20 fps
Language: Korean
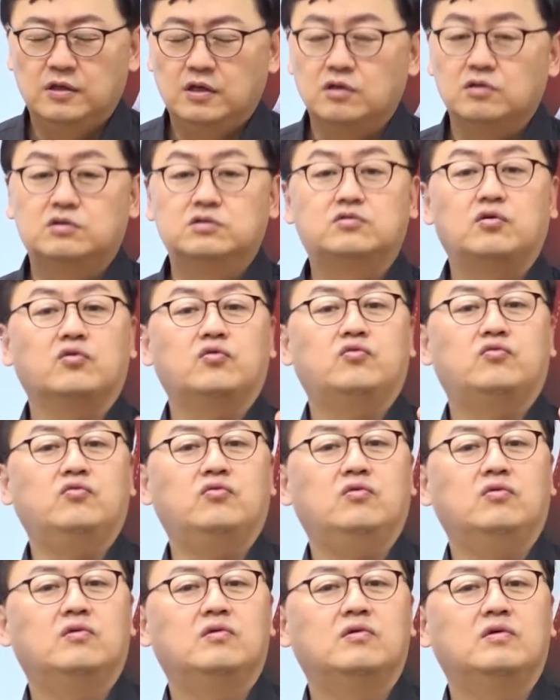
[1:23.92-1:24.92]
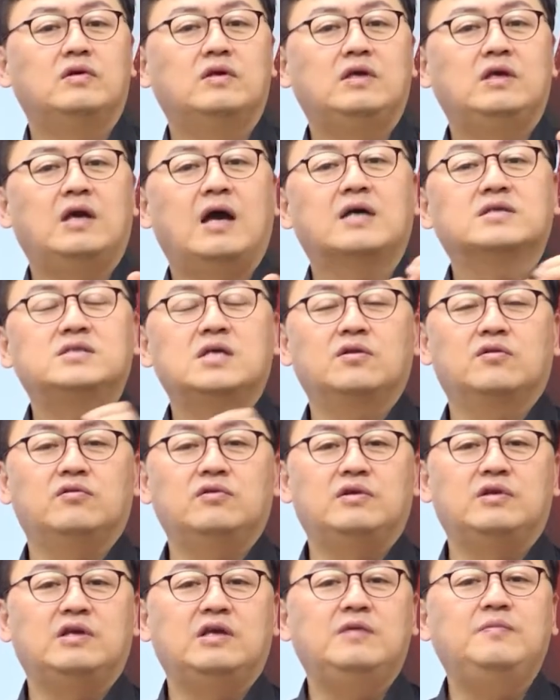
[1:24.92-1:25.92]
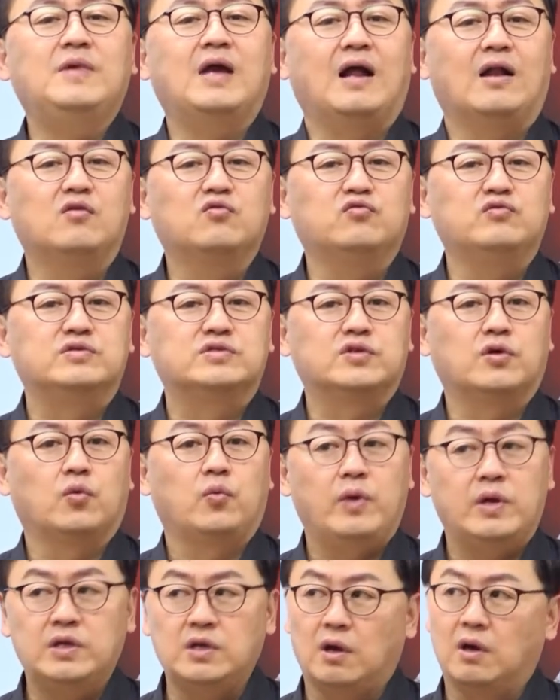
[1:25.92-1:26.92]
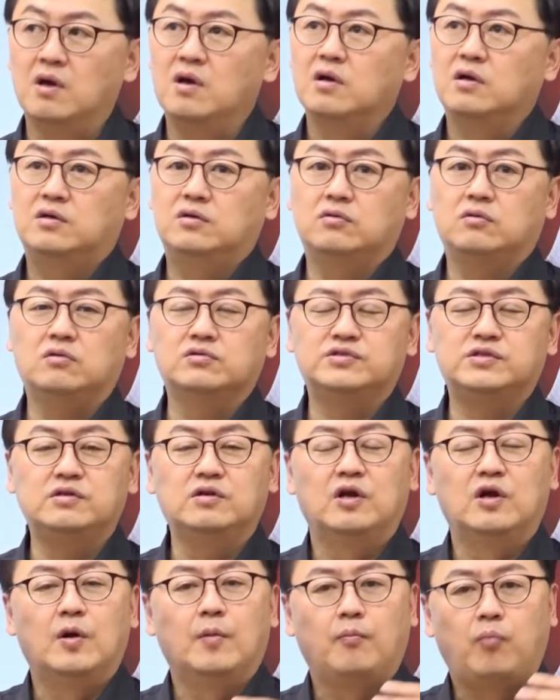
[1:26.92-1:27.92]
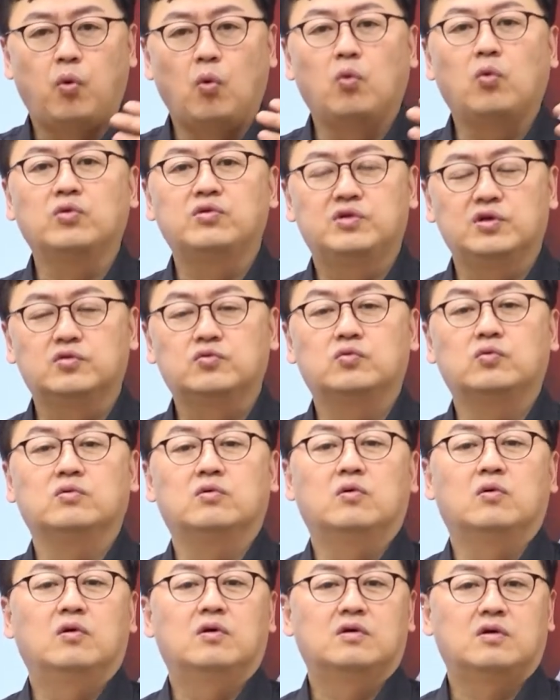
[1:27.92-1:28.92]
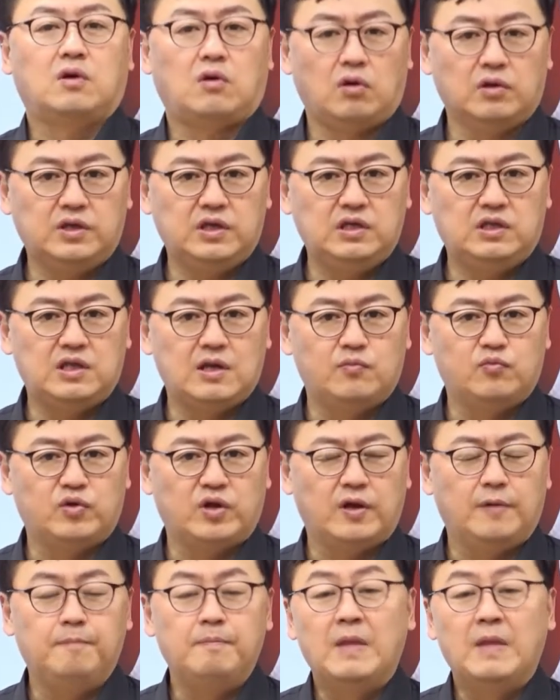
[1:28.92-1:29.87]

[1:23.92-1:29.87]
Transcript: 그것도 이 학생들은 이미 알고 있어요. 왜냐? 그것을 보고 듣고 컸기 때문에.